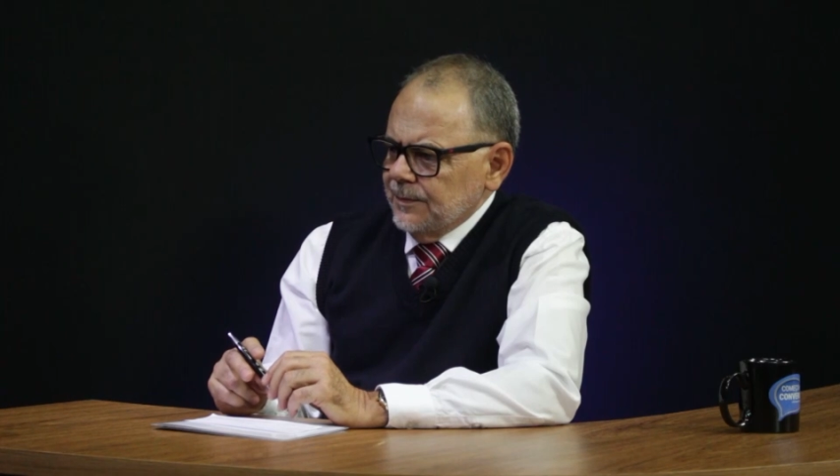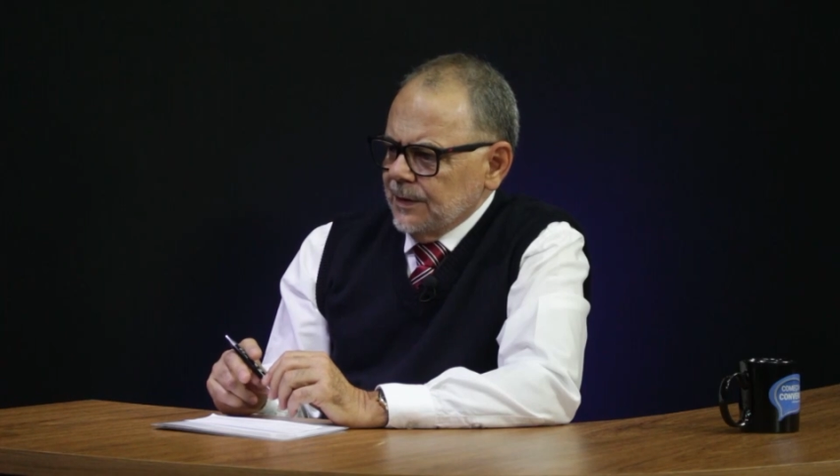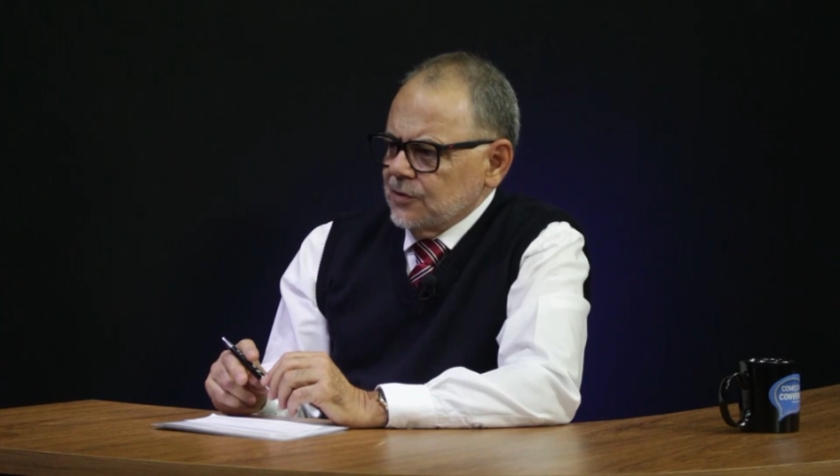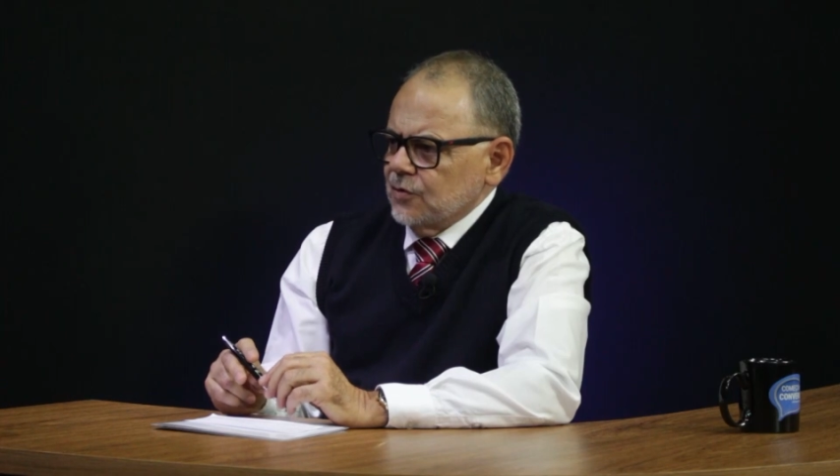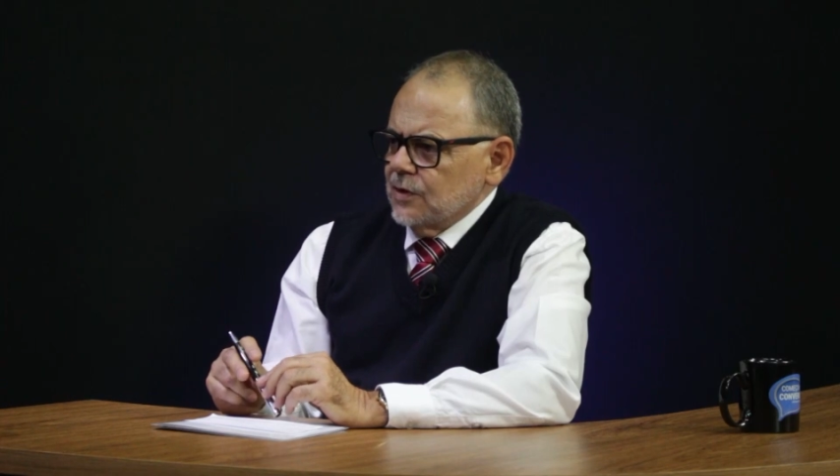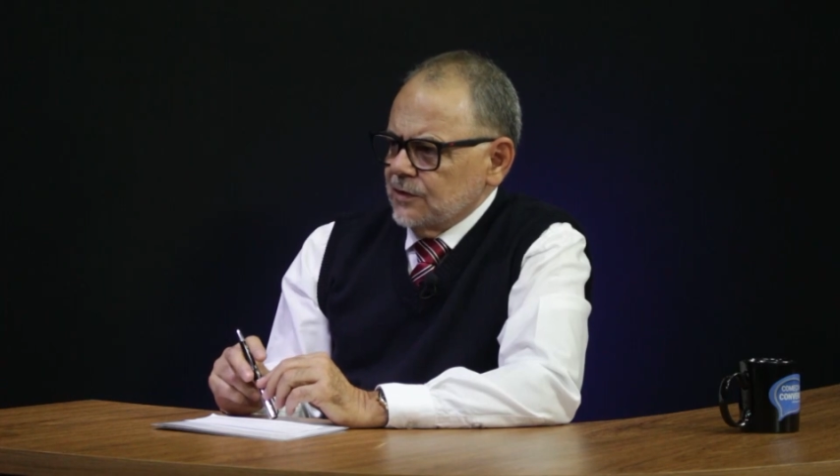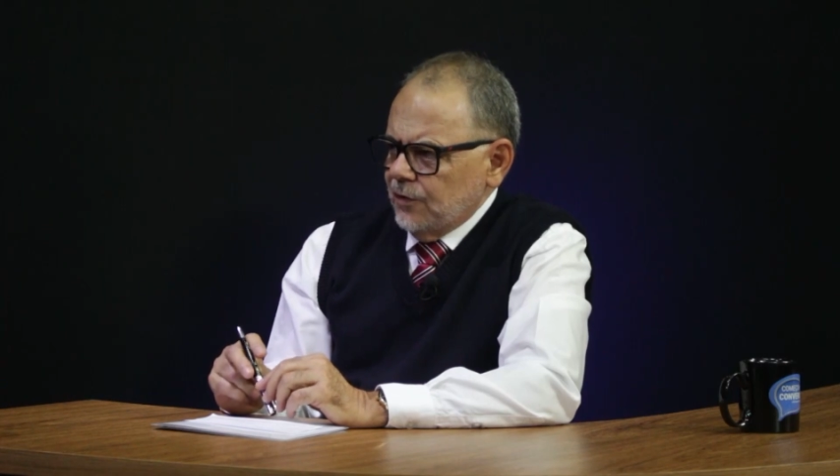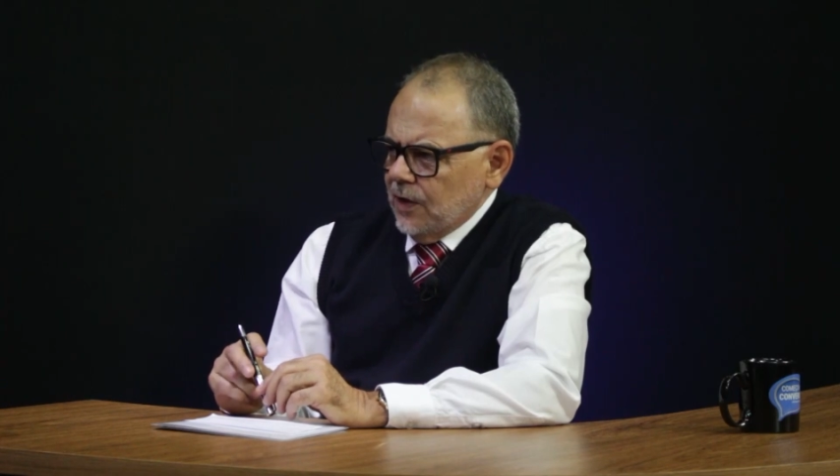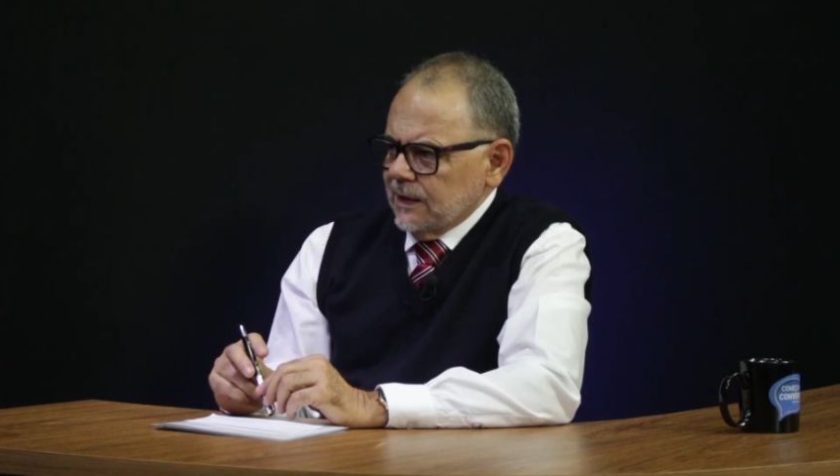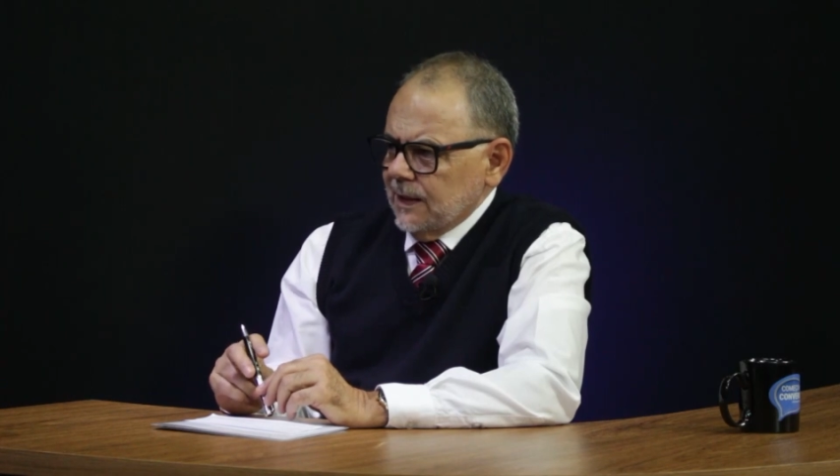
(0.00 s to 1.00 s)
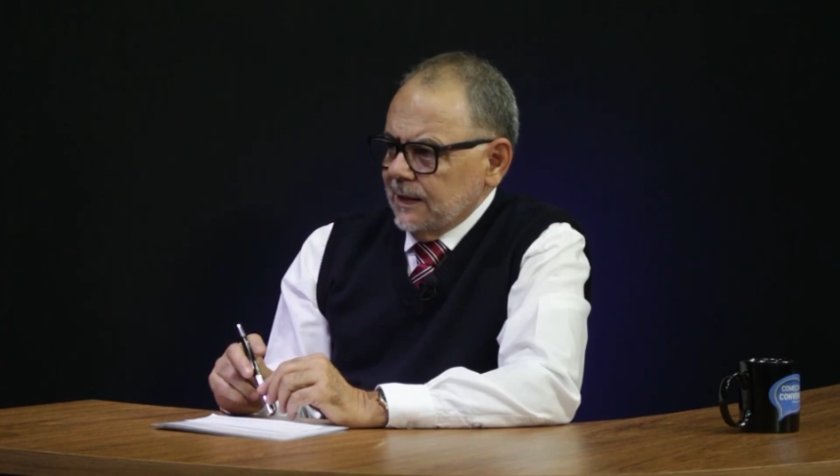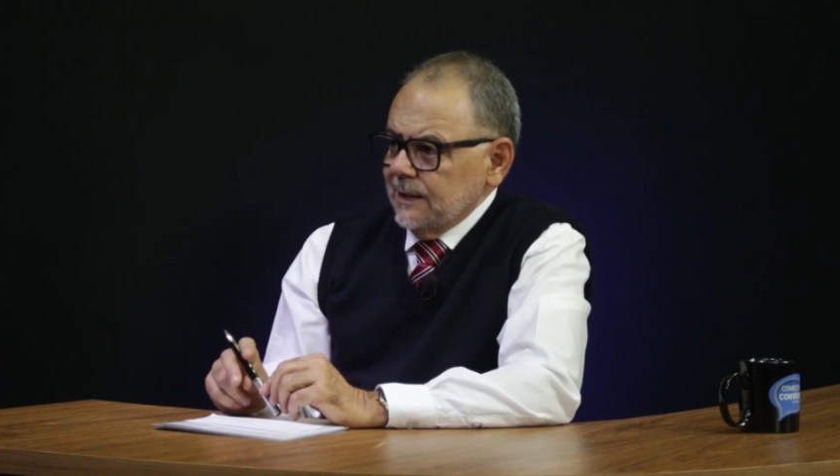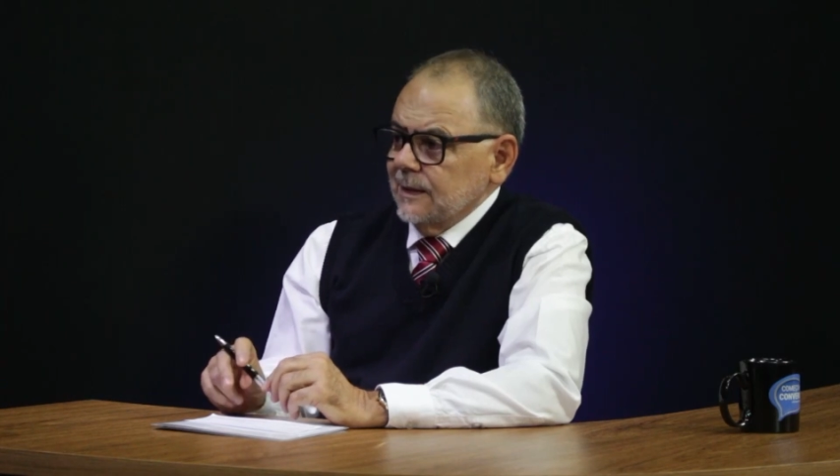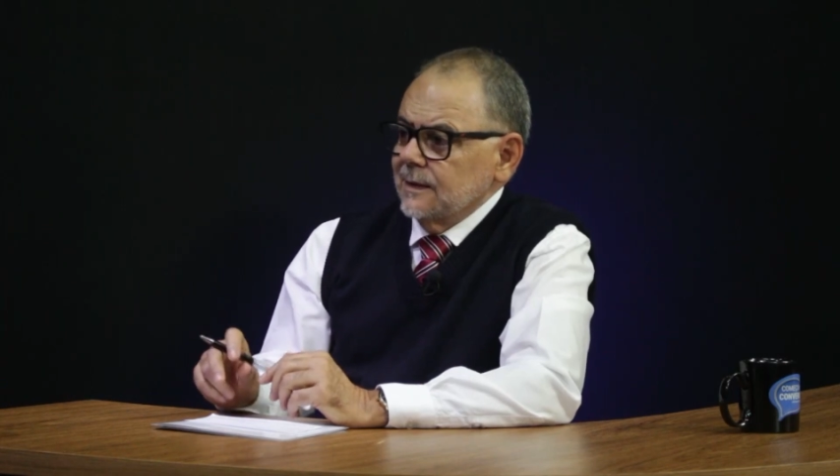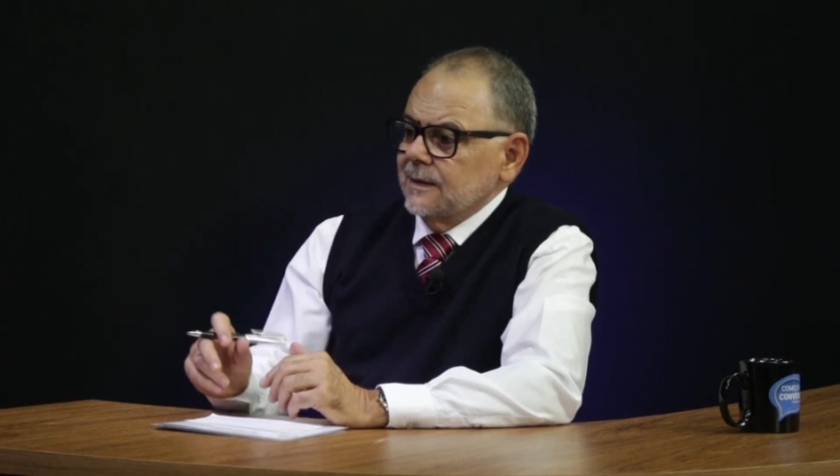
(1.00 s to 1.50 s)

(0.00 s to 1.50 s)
pessoas fora dali,